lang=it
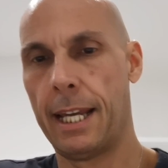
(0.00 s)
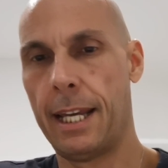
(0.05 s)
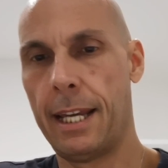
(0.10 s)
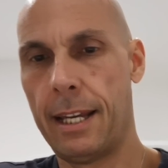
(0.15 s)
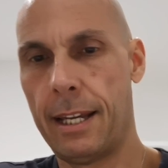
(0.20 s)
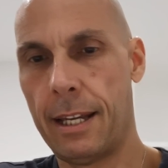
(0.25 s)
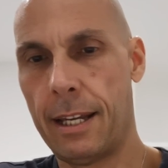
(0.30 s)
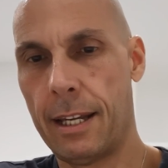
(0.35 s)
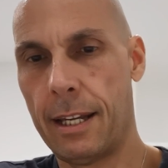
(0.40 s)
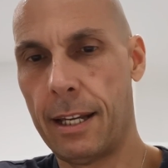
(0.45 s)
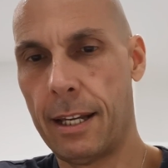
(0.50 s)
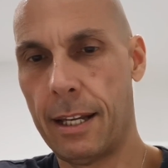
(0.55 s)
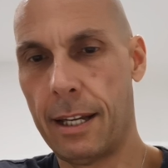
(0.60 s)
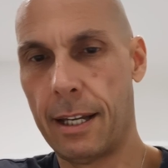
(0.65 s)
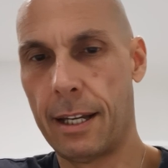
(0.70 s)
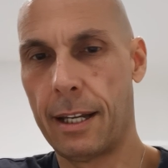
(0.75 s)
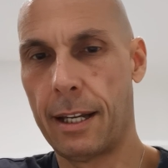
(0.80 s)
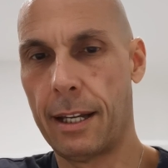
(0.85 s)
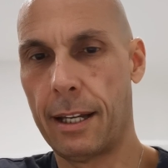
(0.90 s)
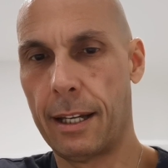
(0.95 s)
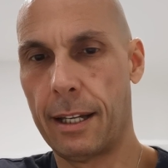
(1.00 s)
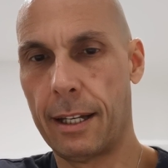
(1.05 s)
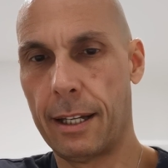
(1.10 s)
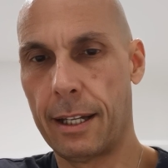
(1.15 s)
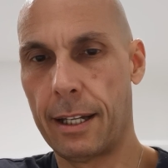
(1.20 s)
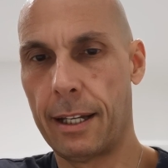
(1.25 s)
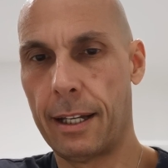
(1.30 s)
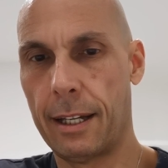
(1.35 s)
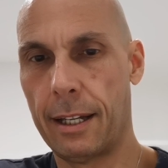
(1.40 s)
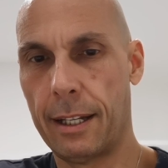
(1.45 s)

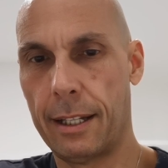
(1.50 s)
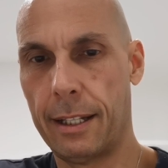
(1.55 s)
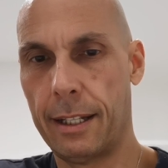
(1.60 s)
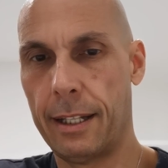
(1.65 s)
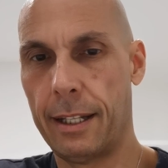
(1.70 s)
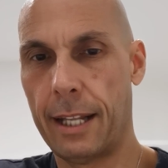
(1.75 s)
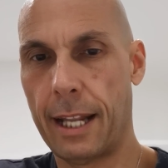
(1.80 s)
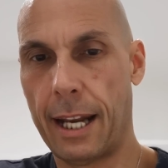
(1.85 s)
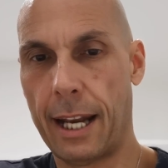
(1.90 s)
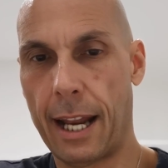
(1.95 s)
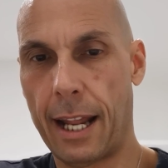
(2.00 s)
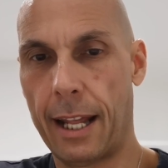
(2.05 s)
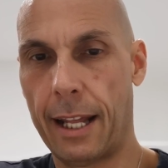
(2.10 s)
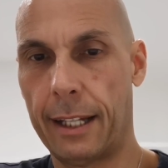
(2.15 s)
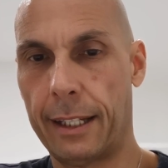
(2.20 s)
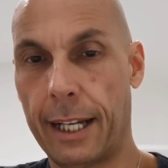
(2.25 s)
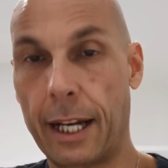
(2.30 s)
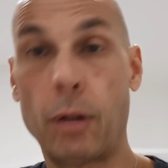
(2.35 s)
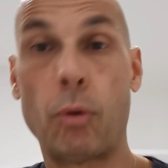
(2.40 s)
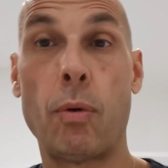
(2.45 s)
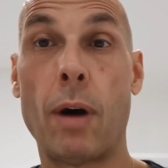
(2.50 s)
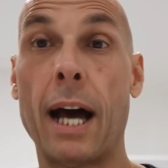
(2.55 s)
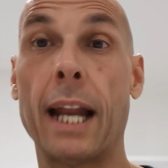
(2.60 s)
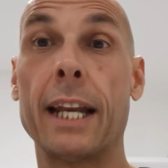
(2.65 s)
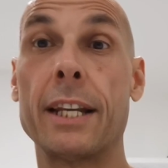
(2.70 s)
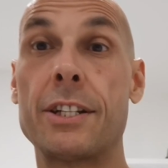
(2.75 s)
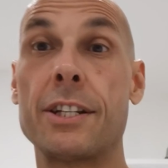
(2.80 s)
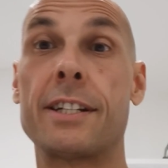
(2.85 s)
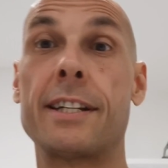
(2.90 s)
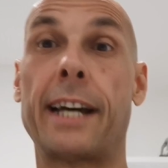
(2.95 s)
eh, nel,
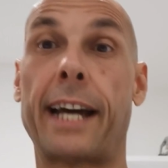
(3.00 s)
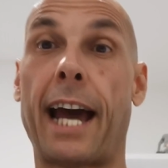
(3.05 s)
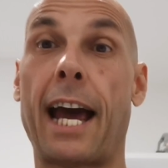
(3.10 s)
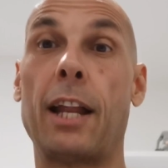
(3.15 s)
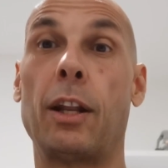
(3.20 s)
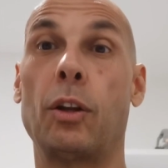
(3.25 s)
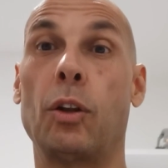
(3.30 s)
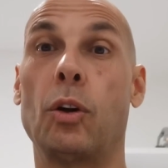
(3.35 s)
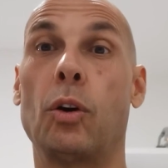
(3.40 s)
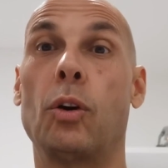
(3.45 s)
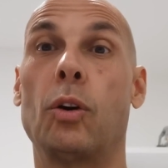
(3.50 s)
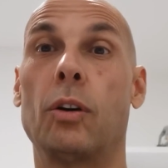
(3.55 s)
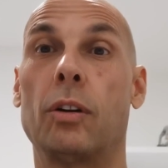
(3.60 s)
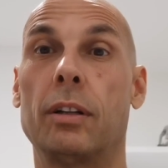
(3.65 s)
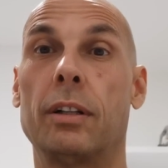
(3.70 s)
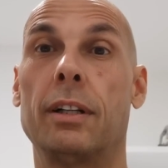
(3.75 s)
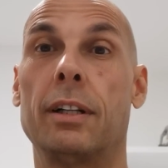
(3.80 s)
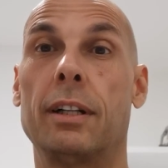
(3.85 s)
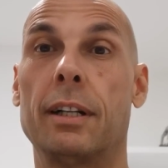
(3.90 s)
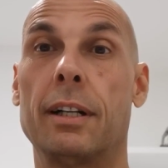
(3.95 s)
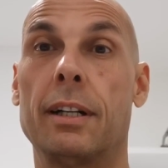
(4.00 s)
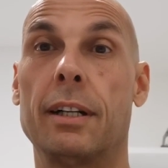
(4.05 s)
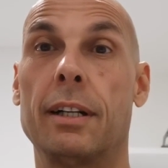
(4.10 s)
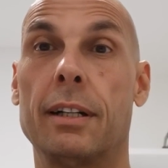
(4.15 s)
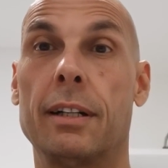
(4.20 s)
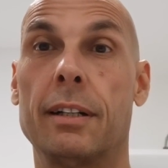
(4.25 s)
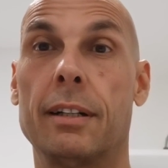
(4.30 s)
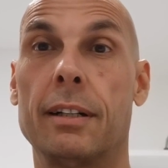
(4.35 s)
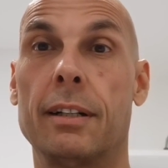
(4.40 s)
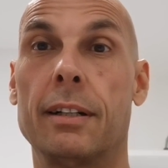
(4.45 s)
quale ci saranno
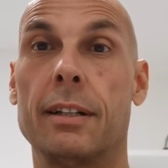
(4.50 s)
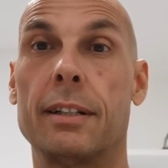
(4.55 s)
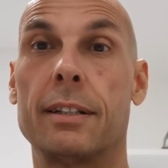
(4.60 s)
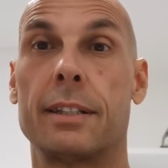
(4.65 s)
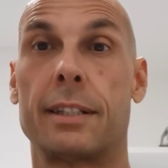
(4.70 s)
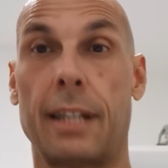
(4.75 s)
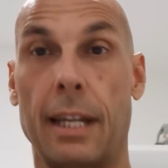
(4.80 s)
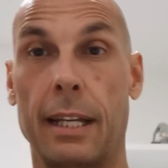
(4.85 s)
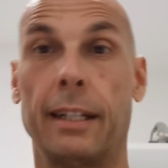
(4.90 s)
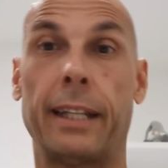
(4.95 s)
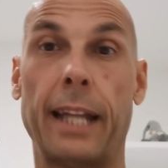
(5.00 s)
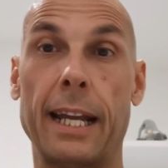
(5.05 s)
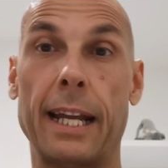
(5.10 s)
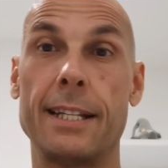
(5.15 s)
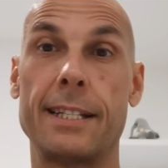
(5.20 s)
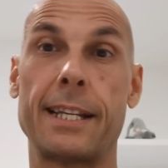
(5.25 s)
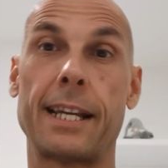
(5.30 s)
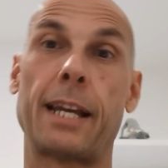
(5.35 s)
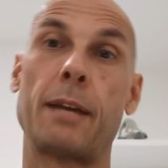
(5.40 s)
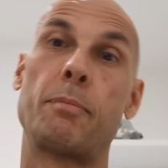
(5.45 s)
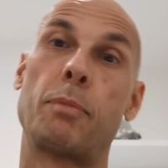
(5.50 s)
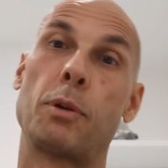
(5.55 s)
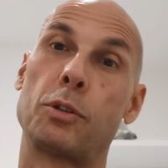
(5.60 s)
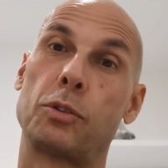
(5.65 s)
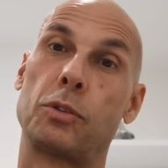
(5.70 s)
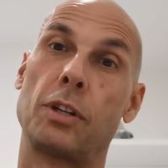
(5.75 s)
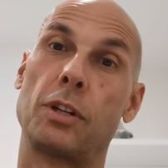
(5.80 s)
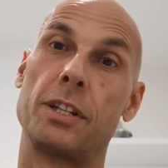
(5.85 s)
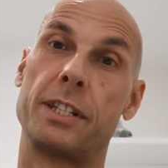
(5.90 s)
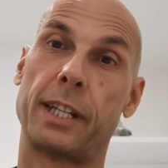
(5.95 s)
uh, sentenze che
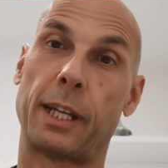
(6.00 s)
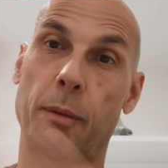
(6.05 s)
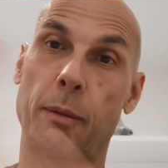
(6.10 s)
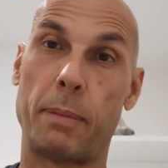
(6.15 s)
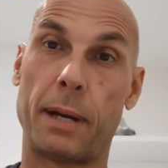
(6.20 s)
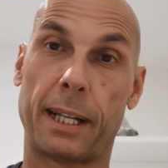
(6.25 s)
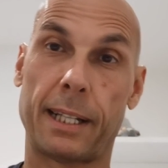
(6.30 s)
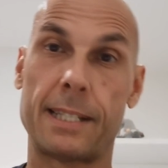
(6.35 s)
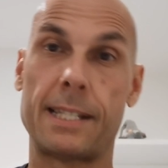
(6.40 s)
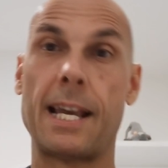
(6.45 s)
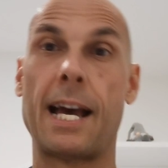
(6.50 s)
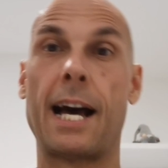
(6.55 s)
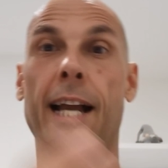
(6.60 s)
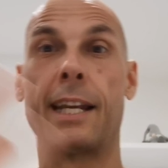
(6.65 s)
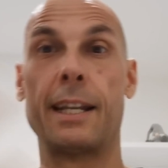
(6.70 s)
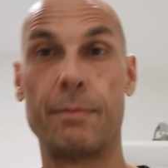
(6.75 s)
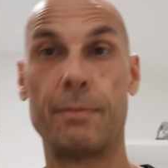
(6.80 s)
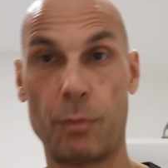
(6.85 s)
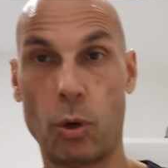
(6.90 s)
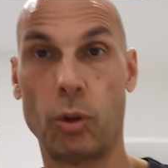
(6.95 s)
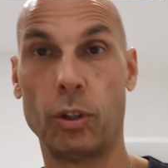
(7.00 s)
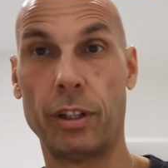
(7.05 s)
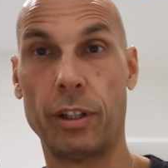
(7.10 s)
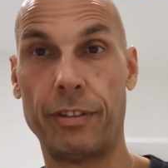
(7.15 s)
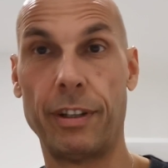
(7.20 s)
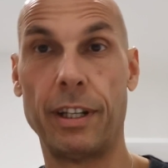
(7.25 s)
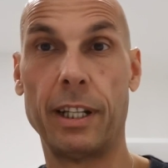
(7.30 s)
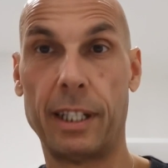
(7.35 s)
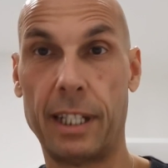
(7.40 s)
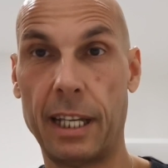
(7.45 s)
possono essere parziali o
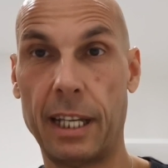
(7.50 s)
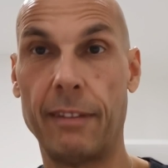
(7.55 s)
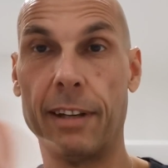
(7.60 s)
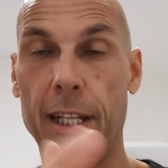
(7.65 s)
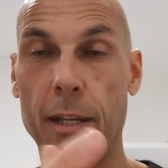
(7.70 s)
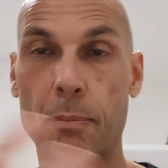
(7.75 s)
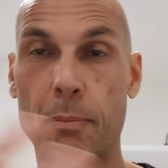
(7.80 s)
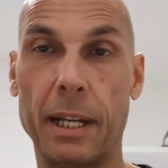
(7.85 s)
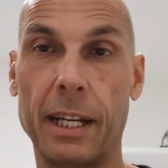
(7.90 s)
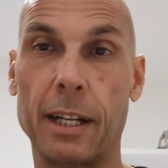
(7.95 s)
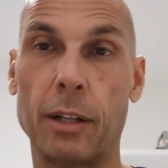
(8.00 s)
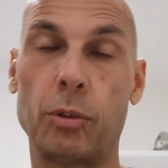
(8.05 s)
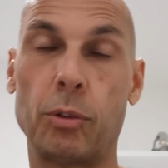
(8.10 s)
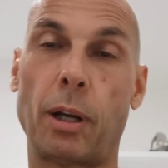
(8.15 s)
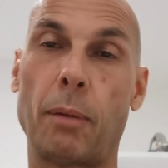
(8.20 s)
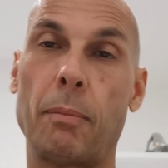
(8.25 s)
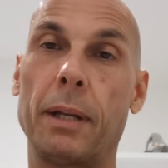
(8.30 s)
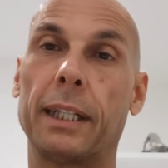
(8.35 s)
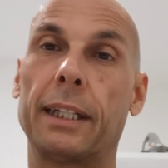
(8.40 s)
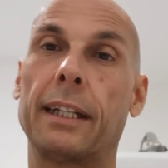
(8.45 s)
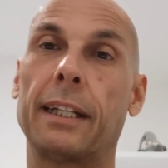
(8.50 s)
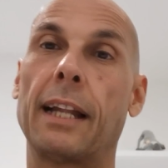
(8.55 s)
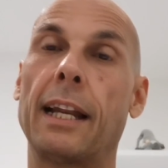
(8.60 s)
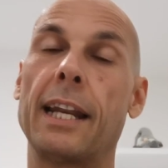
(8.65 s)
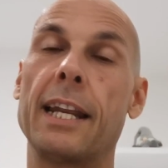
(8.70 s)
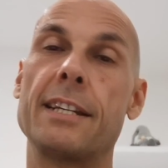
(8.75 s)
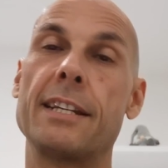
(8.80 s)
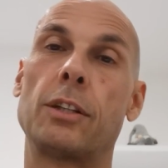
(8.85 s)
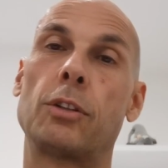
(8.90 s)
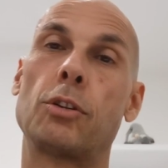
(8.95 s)
definitive, dipende naturalmente
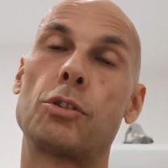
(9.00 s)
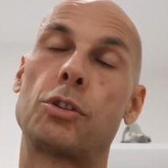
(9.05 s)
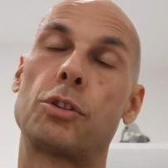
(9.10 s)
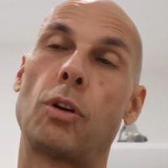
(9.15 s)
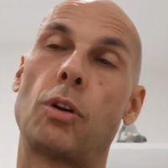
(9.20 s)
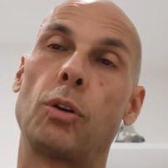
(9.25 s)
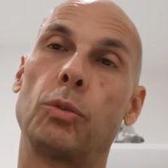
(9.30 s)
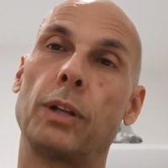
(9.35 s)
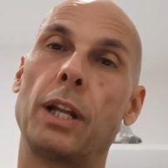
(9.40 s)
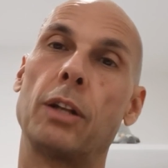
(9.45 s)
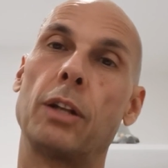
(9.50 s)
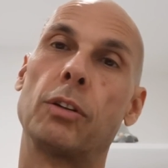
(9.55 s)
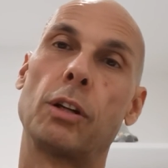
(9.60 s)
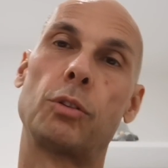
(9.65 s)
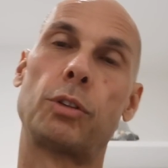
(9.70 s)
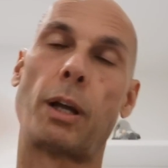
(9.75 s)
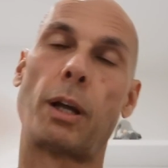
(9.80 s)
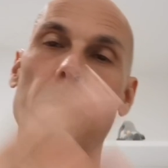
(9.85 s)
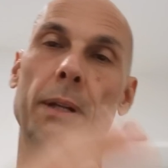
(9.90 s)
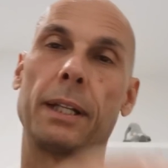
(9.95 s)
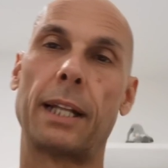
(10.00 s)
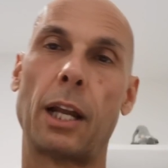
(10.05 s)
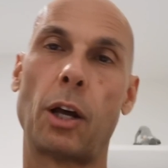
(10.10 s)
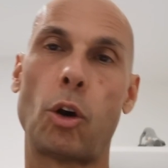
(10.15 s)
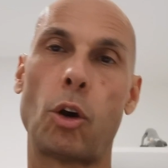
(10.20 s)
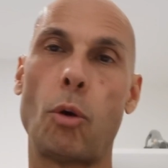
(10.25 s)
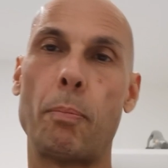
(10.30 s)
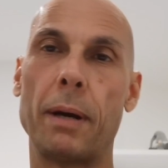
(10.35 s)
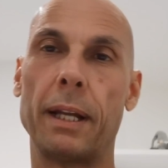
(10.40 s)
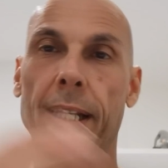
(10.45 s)
dall'esito, sto alludendo naturalmente alla
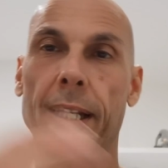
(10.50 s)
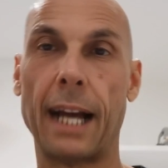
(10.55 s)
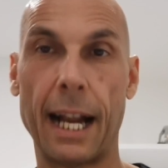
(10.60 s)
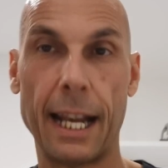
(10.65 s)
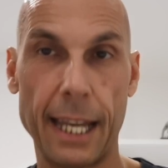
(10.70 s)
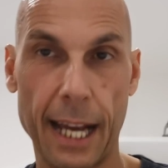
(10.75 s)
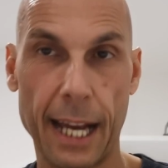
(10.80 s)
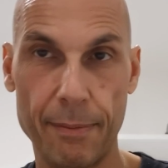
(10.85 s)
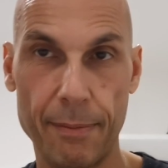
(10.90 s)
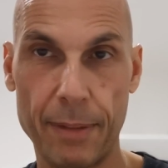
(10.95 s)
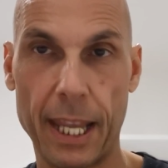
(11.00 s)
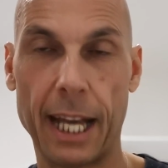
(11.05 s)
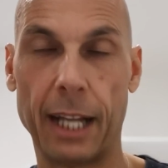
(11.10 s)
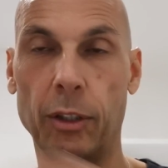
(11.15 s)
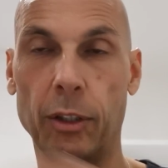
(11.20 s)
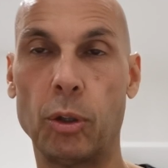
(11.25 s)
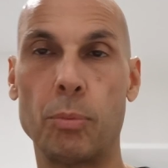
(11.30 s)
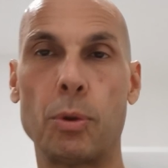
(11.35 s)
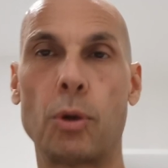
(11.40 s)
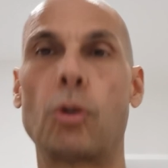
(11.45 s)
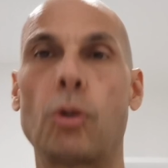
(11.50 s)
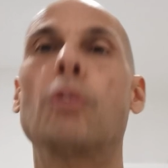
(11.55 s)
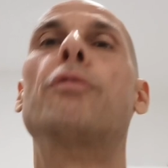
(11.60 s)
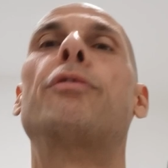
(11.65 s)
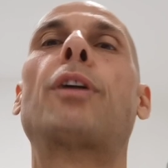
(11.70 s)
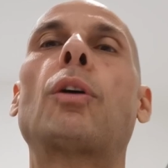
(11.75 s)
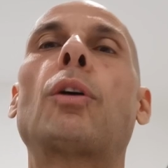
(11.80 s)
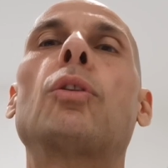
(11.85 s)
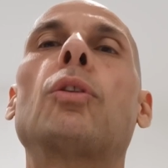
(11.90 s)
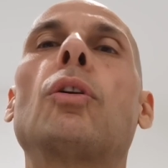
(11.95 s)
Coppa Italia e al doppio
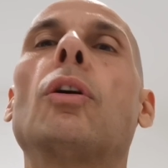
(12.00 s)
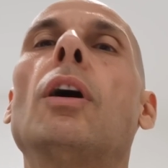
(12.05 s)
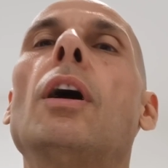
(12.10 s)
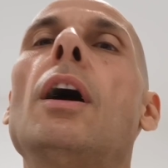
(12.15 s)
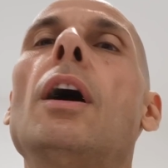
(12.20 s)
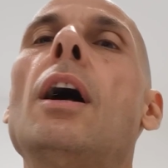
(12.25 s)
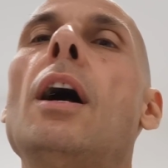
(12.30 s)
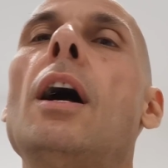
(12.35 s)
confronto